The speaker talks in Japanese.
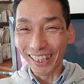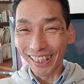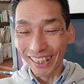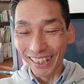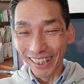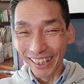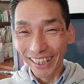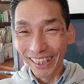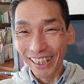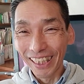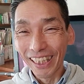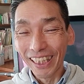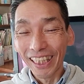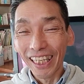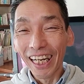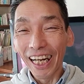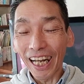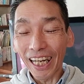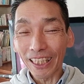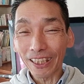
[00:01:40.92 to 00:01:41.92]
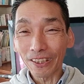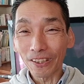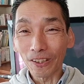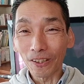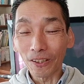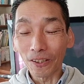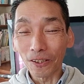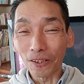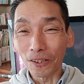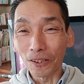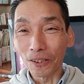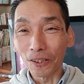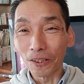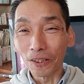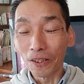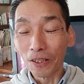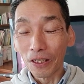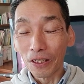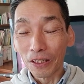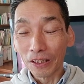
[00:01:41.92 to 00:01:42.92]
うん、あ
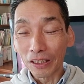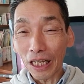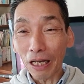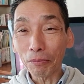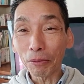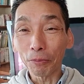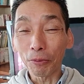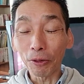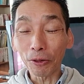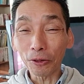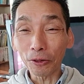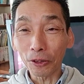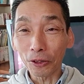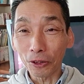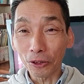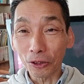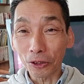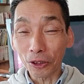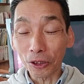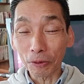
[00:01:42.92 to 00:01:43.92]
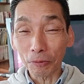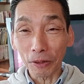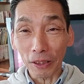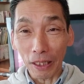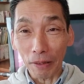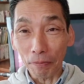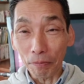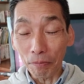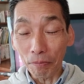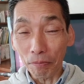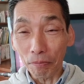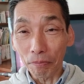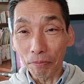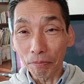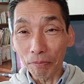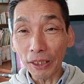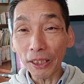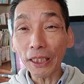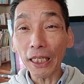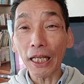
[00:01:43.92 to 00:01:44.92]
のー、多分僕の YouTube ね
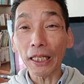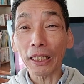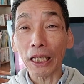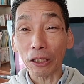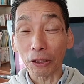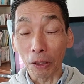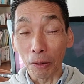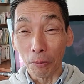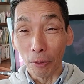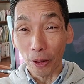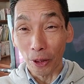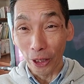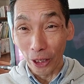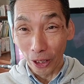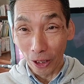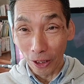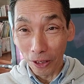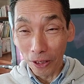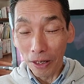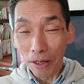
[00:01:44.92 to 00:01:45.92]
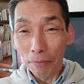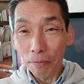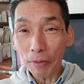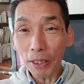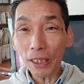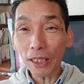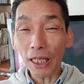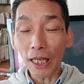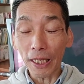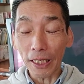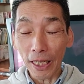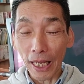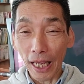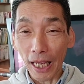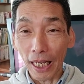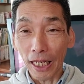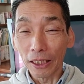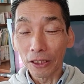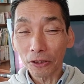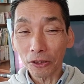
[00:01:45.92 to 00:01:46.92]
見てんだと思うよ見て
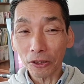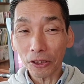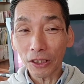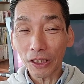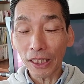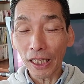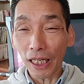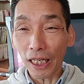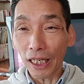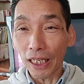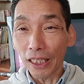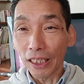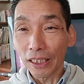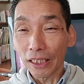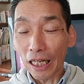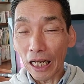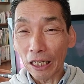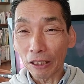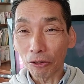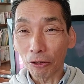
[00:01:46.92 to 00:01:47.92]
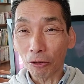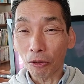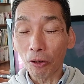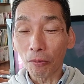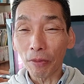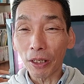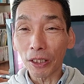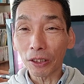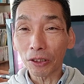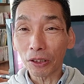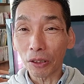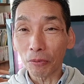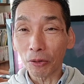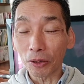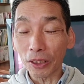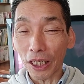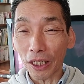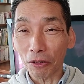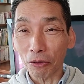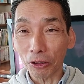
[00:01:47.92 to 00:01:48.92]
ねそしてあのコメント
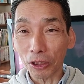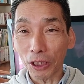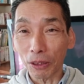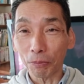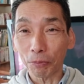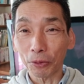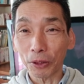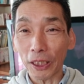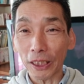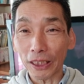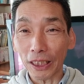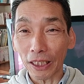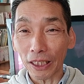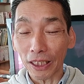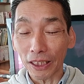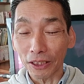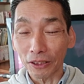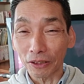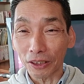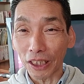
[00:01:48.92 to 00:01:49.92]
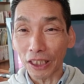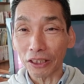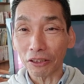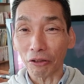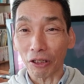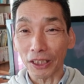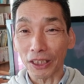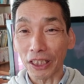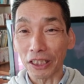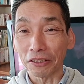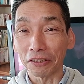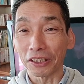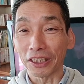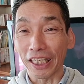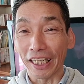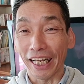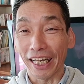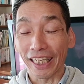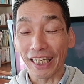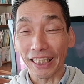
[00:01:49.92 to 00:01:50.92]
もねゴシップネタ言ったりとかしてるん
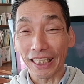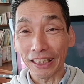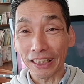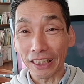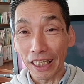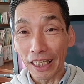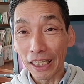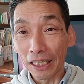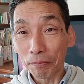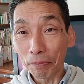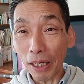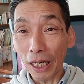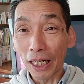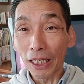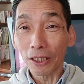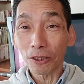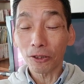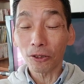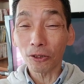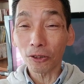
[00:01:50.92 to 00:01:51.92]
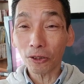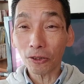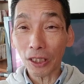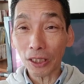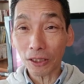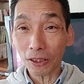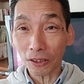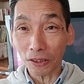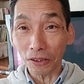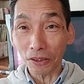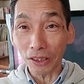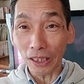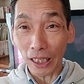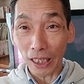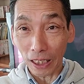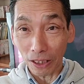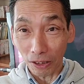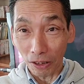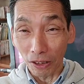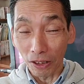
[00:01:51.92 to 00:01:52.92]
じゃないかなってまあ想像はつくんだ
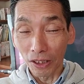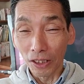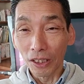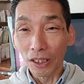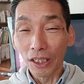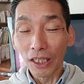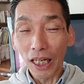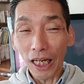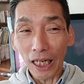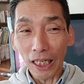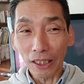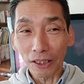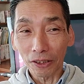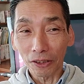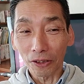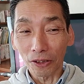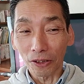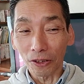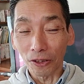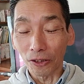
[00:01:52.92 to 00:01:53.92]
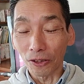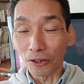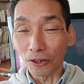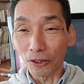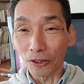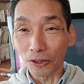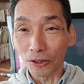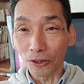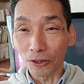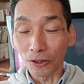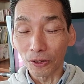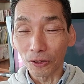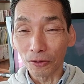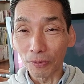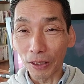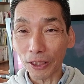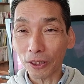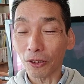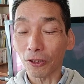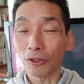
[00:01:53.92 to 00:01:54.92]
けどあ
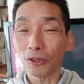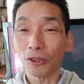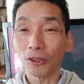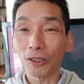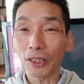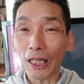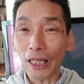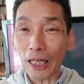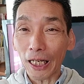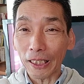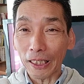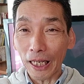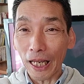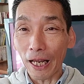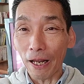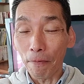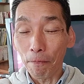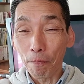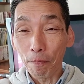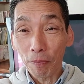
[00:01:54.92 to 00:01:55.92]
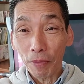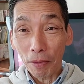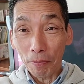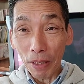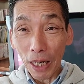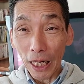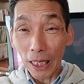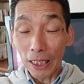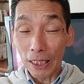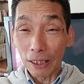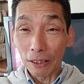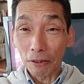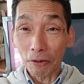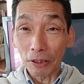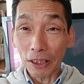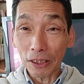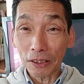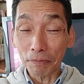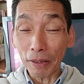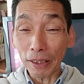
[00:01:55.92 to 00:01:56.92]
のー、まあ、そういう中でまあこ
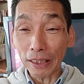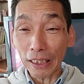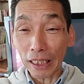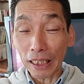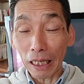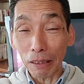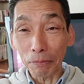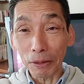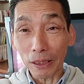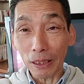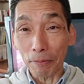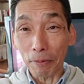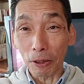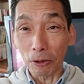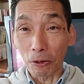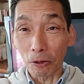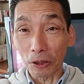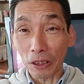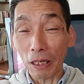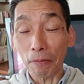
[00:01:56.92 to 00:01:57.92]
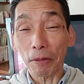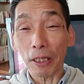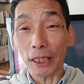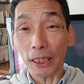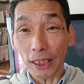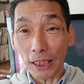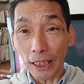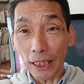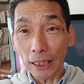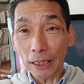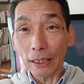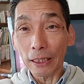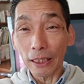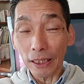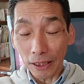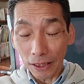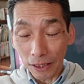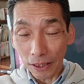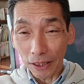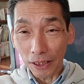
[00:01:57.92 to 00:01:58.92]
れ全て神様のお試し、
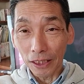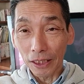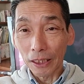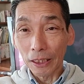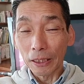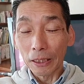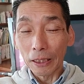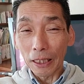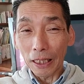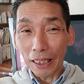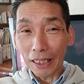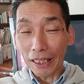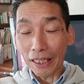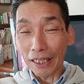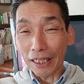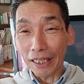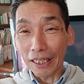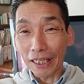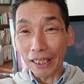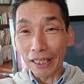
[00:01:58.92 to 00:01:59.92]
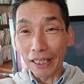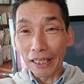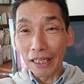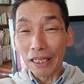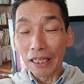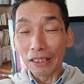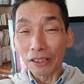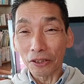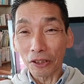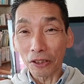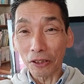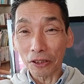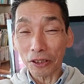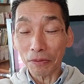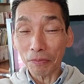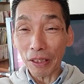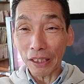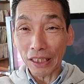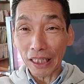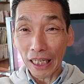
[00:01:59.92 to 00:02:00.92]
うんえー、それを
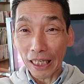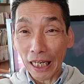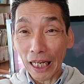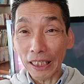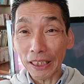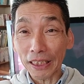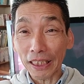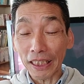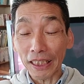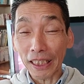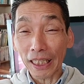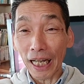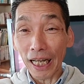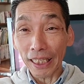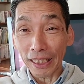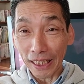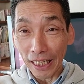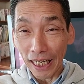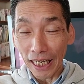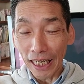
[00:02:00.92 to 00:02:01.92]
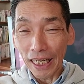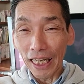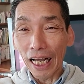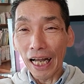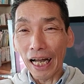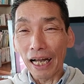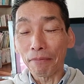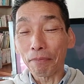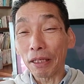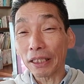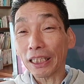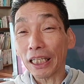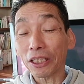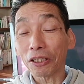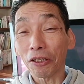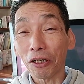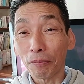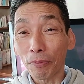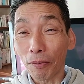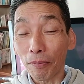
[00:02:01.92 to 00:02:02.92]
すべて感謝に変えてあまた
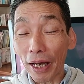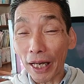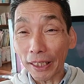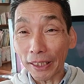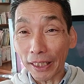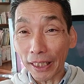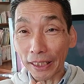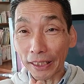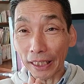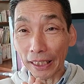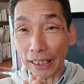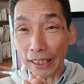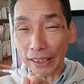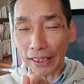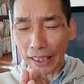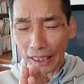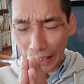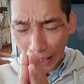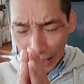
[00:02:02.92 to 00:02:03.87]
今日もまいていただいて